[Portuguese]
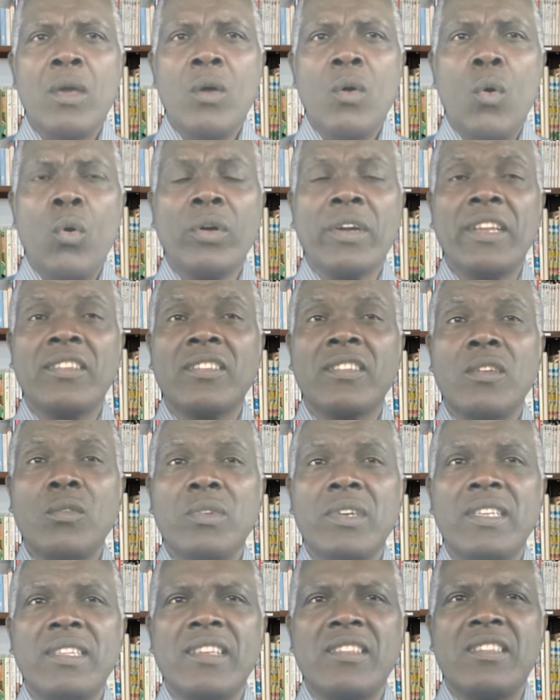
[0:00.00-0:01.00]
O
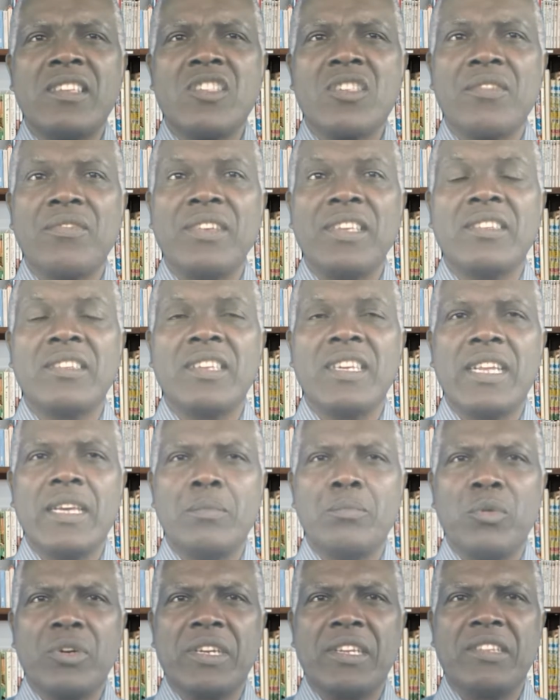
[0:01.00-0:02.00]
cristão que deseja vencer a
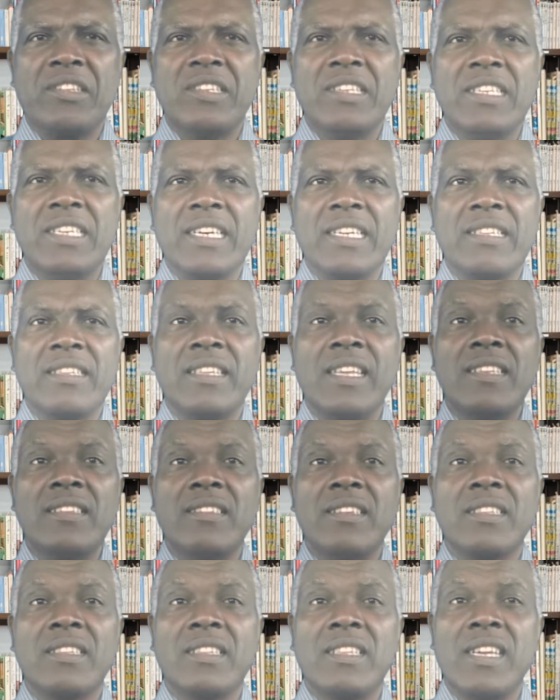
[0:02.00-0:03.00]
hipocrisia tem
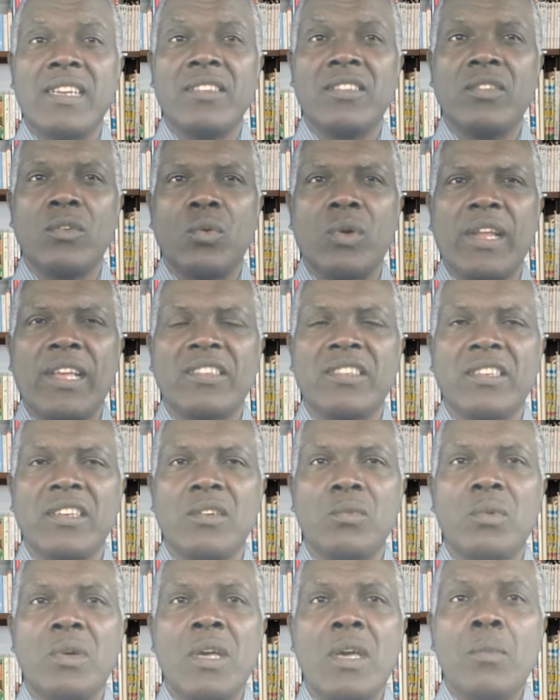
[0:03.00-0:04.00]
de ter seu
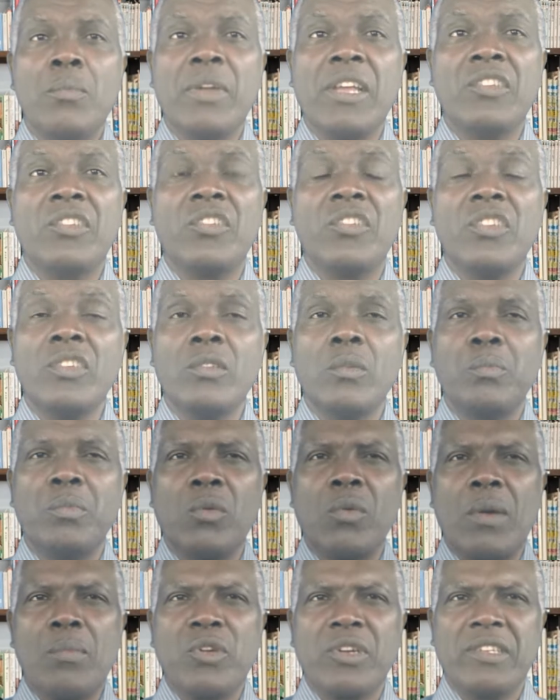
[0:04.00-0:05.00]
coração preenchido
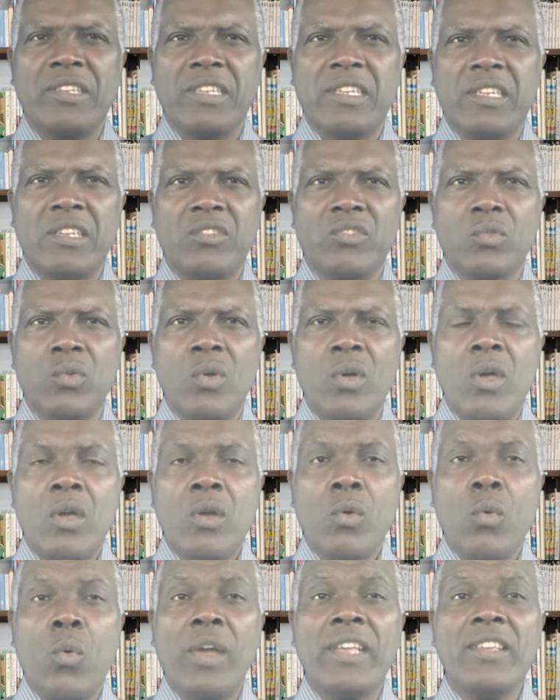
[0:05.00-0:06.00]
pelo amor de Cristo.
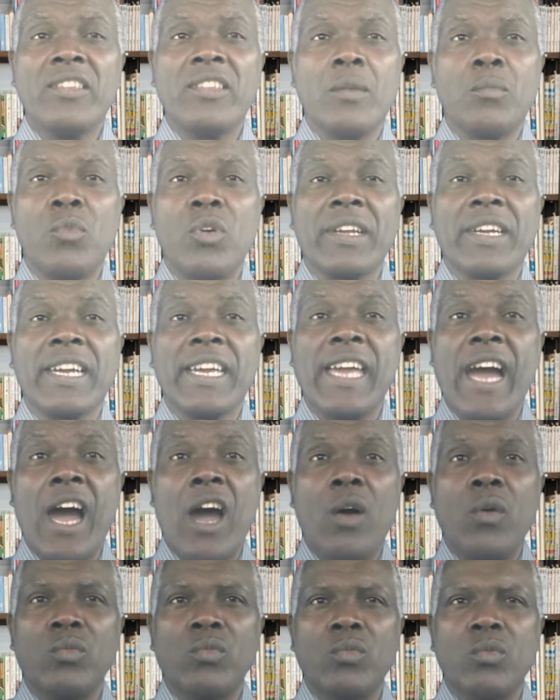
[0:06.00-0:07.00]
Com esse amor
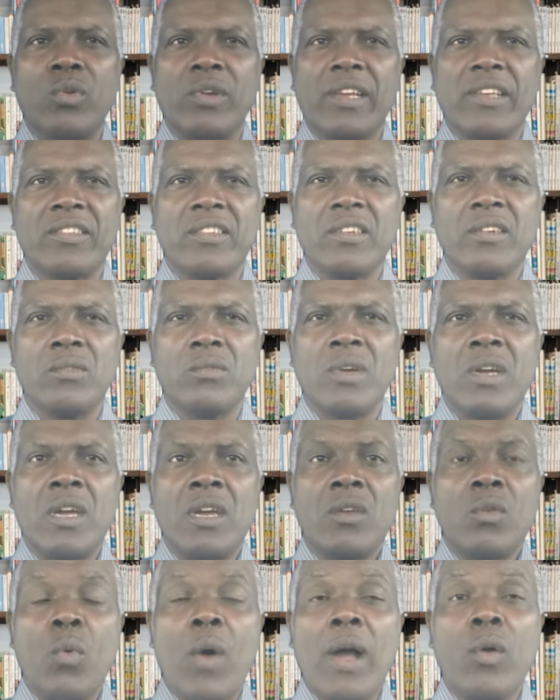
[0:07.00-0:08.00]
real no coração,
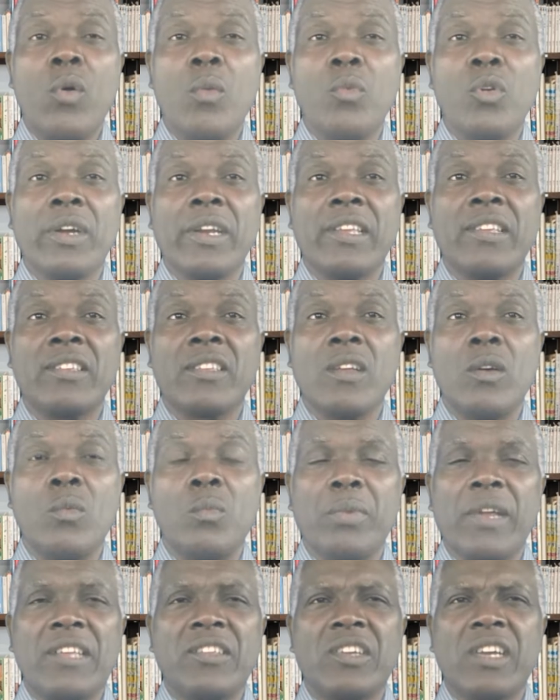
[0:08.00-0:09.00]
não há como cristão
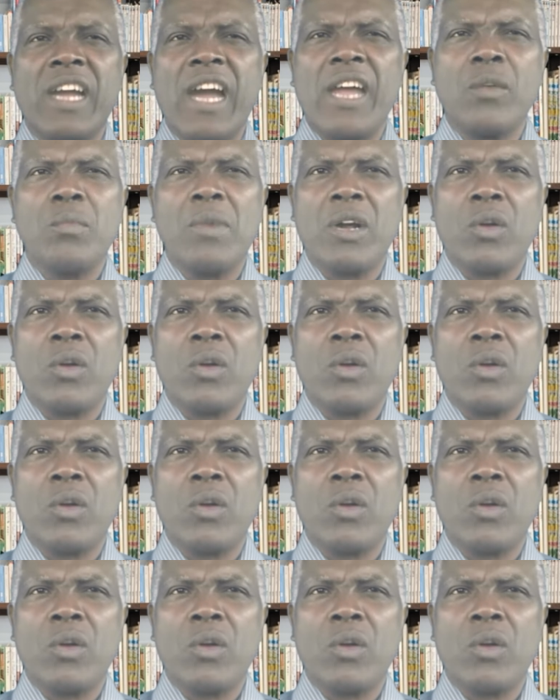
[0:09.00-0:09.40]
praticar uma